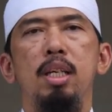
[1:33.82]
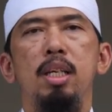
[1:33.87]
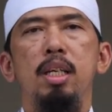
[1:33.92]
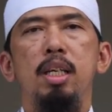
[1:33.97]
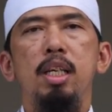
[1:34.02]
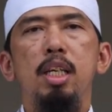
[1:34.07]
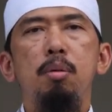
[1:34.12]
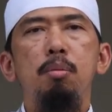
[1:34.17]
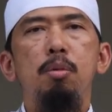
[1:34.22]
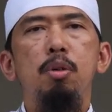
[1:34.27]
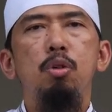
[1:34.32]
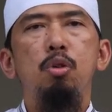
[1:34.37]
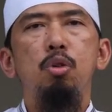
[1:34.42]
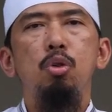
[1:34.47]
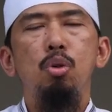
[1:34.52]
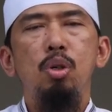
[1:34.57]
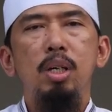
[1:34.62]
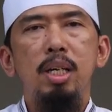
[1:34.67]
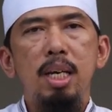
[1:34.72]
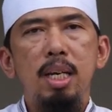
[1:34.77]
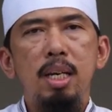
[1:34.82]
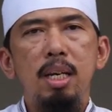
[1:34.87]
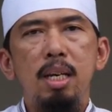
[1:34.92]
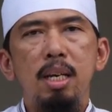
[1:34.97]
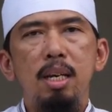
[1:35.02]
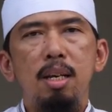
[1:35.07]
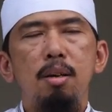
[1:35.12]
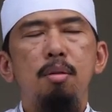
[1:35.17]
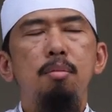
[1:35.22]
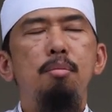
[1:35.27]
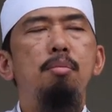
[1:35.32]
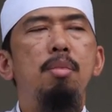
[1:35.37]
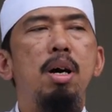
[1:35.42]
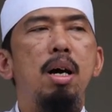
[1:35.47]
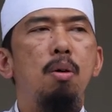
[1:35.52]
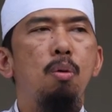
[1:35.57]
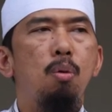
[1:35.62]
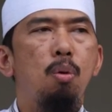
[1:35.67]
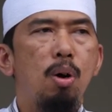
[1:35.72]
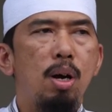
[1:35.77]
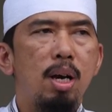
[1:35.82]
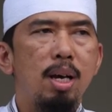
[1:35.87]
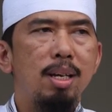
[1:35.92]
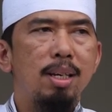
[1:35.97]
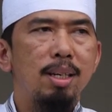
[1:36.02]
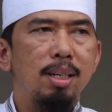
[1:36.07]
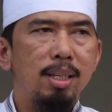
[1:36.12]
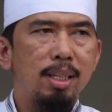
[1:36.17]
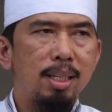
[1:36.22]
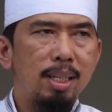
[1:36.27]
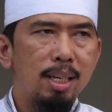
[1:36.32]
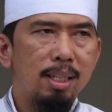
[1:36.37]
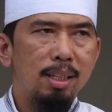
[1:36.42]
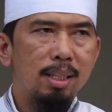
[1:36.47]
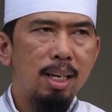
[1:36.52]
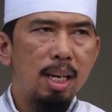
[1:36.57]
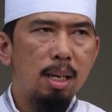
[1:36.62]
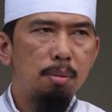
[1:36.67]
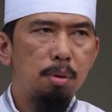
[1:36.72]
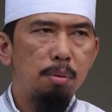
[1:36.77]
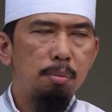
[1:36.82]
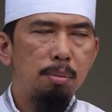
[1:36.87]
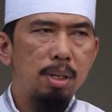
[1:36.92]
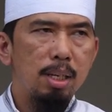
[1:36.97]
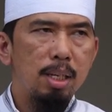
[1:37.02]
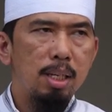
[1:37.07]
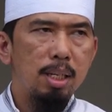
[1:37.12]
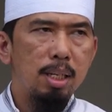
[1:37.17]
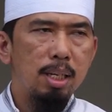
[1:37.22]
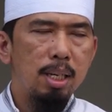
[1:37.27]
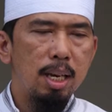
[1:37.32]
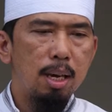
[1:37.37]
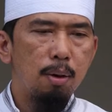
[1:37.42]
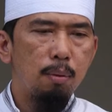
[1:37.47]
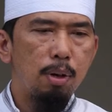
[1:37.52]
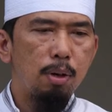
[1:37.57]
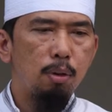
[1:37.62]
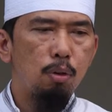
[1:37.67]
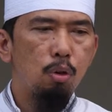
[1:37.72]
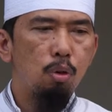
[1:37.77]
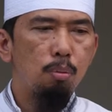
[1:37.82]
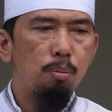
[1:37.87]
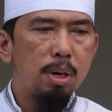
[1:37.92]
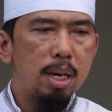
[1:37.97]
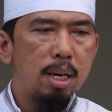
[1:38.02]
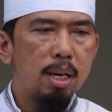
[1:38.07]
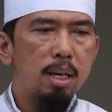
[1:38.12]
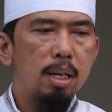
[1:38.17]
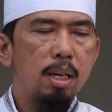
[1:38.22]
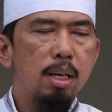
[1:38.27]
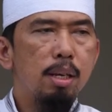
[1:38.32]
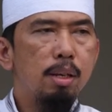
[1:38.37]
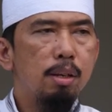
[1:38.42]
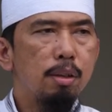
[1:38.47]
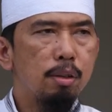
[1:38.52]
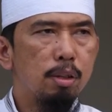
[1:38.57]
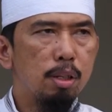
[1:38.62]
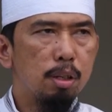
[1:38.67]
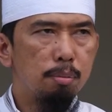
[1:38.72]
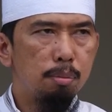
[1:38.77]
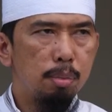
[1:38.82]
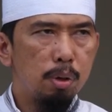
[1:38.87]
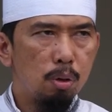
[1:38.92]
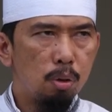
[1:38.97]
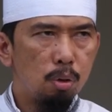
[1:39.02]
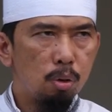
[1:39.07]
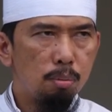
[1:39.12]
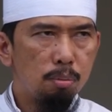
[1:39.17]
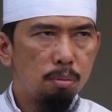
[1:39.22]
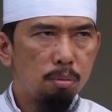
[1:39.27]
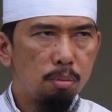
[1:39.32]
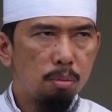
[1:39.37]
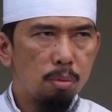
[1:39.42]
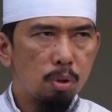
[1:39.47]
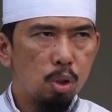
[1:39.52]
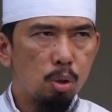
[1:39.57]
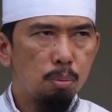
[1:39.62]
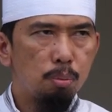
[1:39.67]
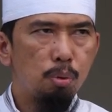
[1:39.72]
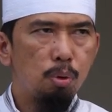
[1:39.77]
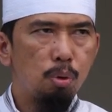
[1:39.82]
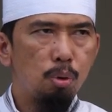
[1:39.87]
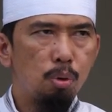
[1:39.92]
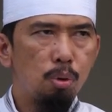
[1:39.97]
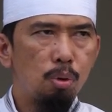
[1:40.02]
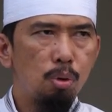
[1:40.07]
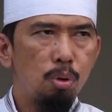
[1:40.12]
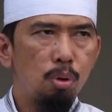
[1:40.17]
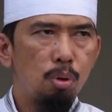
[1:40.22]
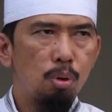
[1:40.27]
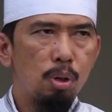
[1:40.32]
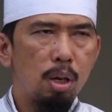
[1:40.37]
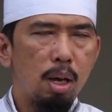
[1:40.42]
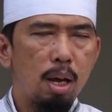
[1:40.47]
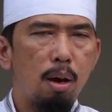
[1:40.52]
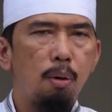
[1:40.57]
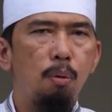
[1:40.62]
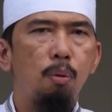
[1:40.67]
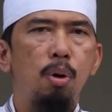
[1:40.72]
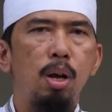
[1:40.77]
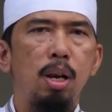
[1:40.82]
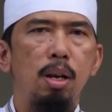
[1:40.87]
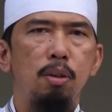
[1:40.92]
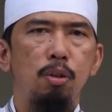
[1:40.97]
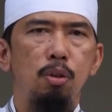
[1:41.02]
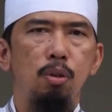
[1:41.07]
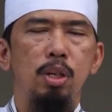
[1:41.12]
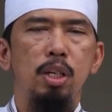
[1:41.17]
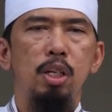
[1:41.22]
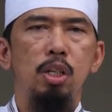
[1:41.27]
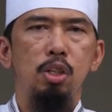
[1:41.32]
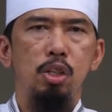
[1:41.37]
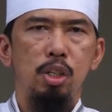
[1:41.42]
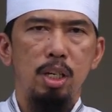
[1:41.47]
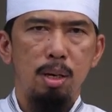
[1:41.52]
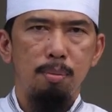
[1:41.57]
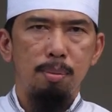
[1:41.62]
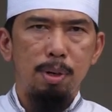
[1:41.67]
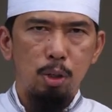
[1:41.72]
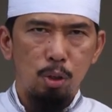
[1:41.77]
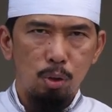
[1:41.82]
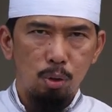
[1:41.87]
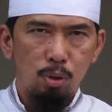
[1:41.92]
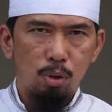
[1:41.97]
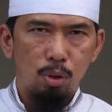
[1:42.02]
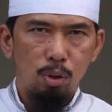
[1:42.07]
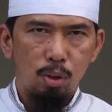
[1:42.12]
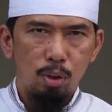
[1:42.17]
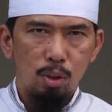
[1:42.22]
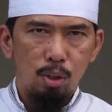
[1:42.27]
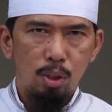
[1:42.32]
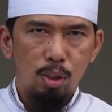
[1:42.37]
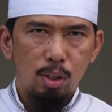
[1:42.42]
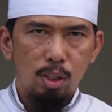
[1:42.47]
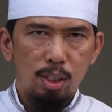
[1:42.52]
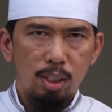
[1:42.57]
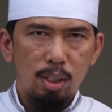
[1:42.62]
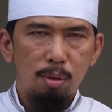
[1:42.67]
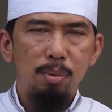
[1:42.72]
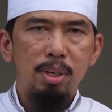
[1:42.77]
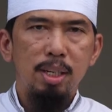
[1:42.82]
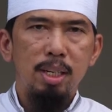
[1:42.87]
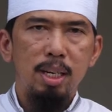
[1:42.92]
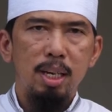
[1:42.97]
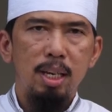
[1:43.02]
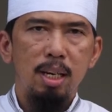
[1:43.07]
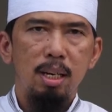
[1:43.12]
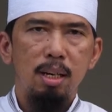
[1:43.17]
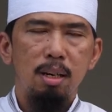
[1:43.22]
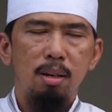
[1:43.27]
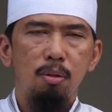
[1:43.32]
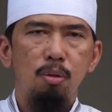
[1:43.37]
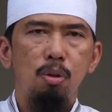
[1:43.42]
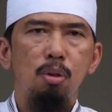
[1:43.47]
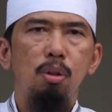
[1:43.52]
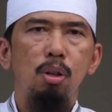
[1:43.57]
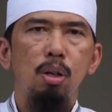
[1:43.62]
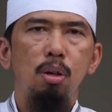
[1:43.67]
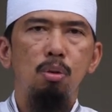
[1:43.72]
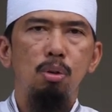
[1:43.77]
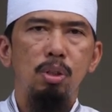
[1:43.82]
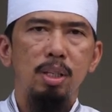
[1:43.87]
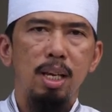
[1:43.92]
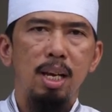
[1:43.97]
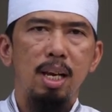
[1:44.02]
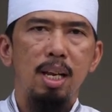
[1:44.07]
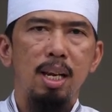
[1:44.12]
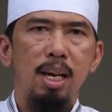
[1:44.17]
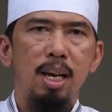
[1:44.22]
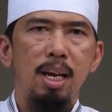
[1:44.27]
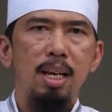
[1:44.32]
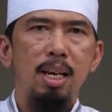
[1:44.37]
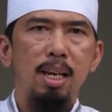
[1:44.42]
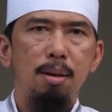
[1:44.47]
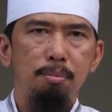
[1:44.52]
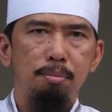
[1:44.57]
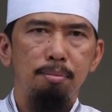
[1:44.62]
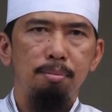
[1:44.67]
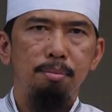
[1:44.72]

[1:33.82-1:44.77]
Ini menunjukkan bahwa dia telah memiliki hewan kurban sebelum 10 awal Zulhijjah masuk. Demikian, Wallahu ta'ala alam.